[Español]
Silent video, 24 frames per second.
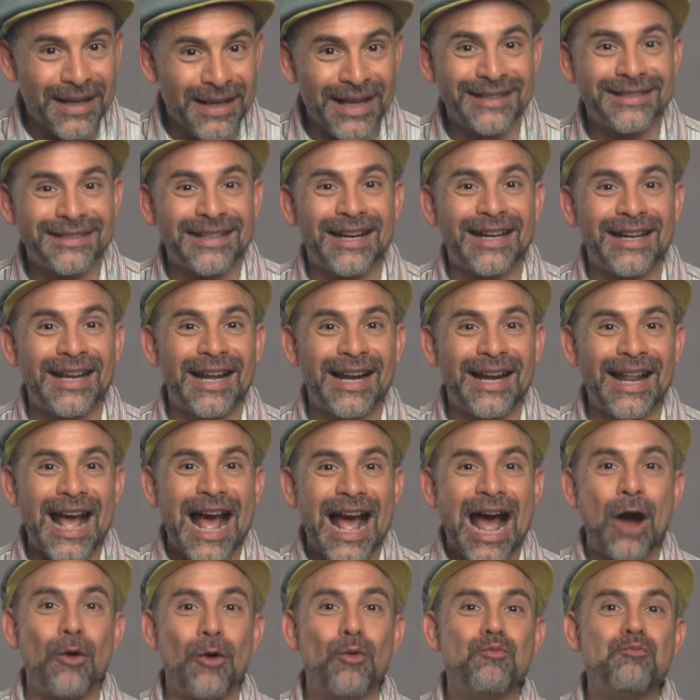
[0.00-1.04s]
escalara
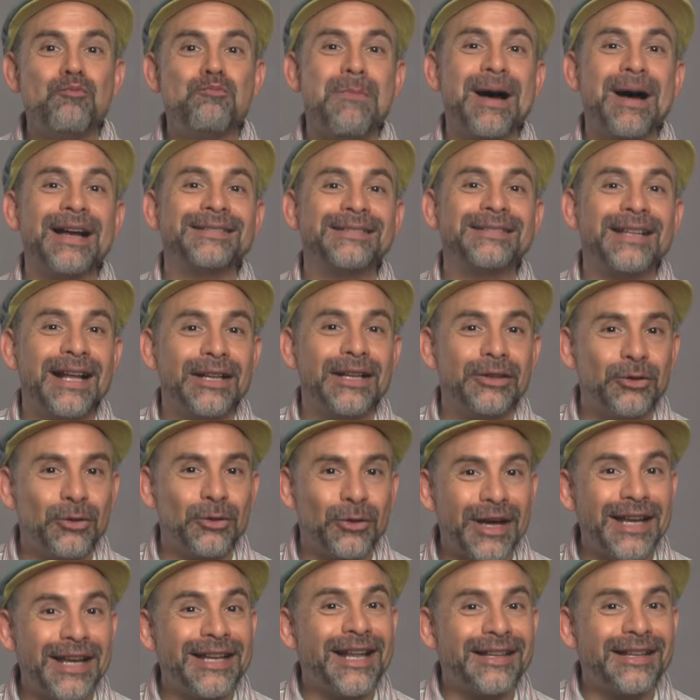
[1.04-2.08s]
aún más
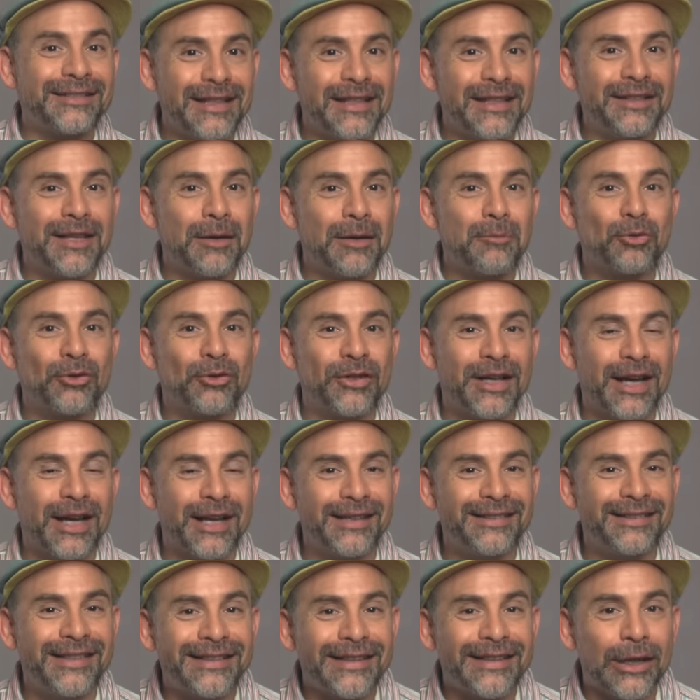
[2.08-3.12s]
alto en las listas
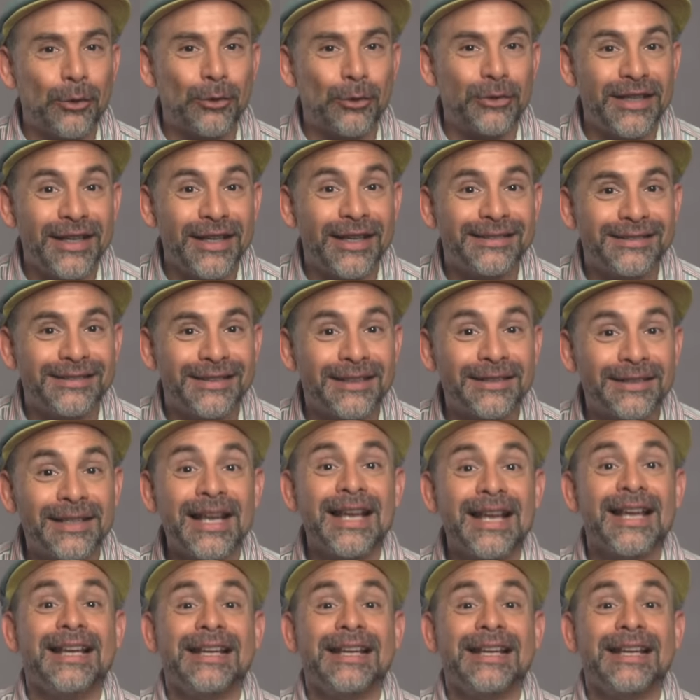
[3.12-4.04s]
musicales estadounidenses